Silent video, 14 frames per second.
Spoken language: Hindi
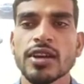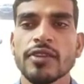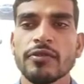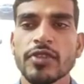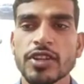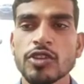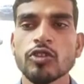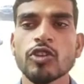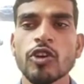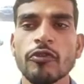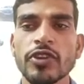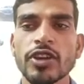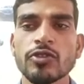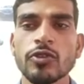
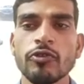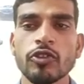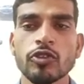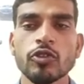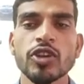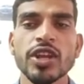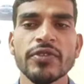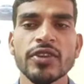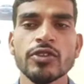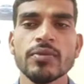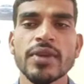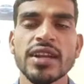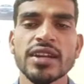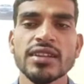वीडियोग्राफी को फोटोग्राफी को
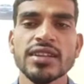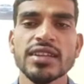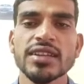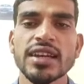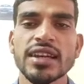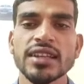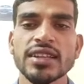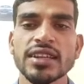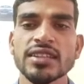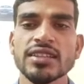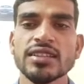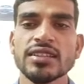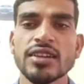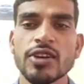मैंडेटरी किया गया था
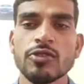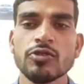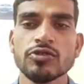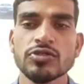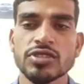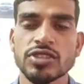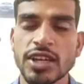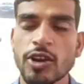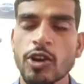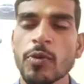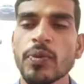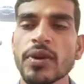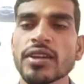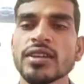कि उस
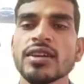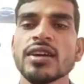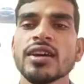जगहों पर